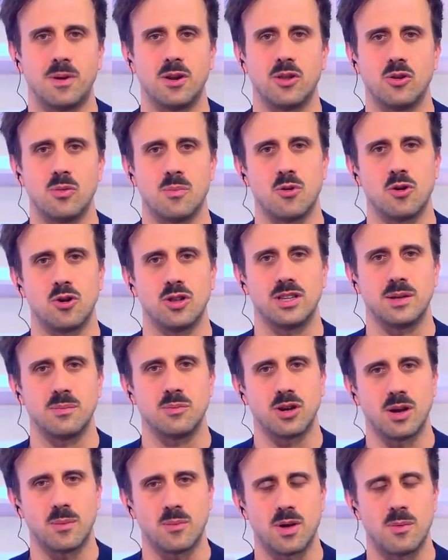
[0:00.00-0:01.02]
perdone un poco el
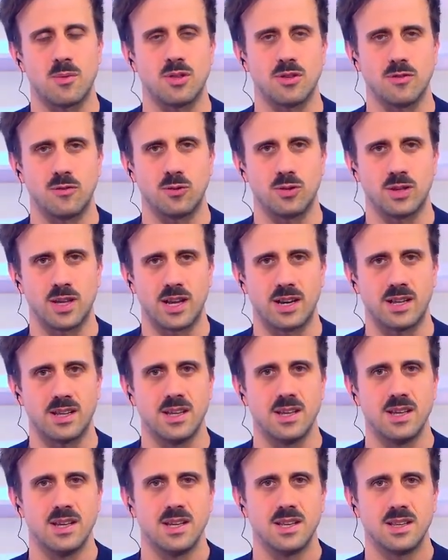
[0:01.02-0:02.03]
tiempo y que podamos disfrutar
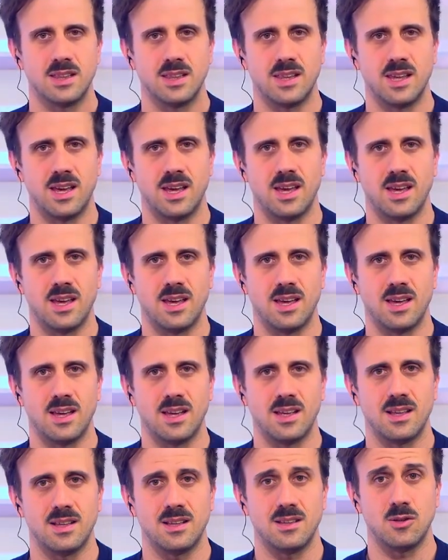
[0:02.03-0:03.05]

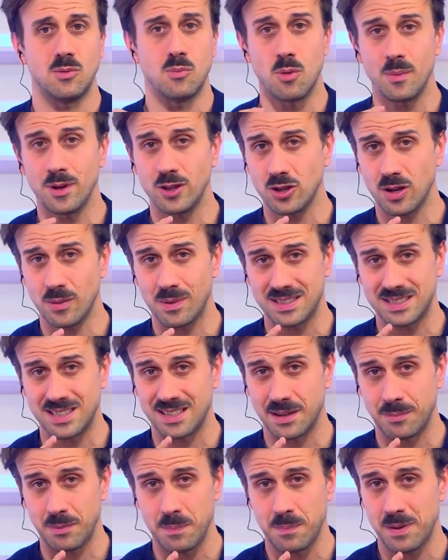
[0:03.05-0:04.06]
de, un momento que va a ser
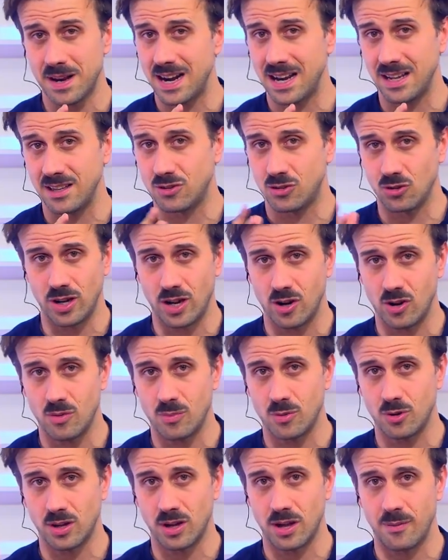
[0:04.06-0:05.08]
también para la historia,
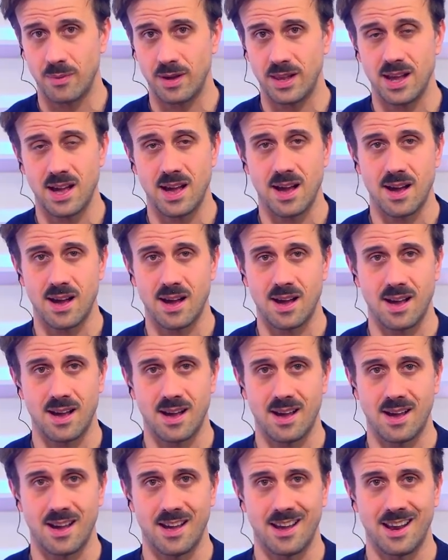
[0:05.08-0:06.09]
¿no? Porque ver
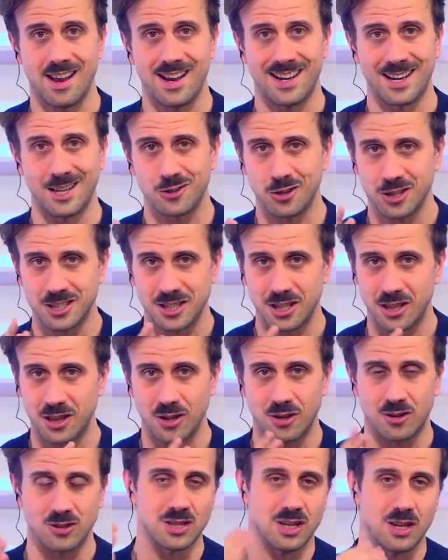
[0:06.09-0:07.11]
a el Cristo del
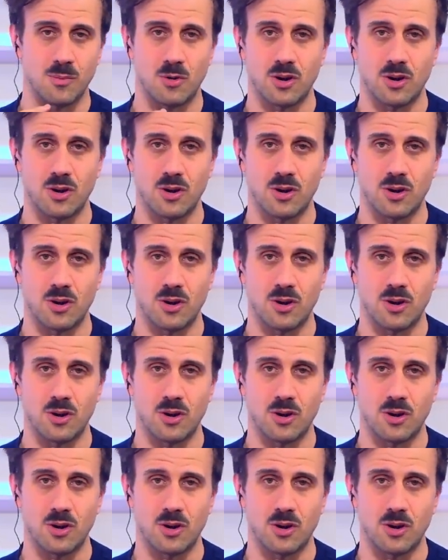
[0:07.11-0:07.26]
Silencio de José de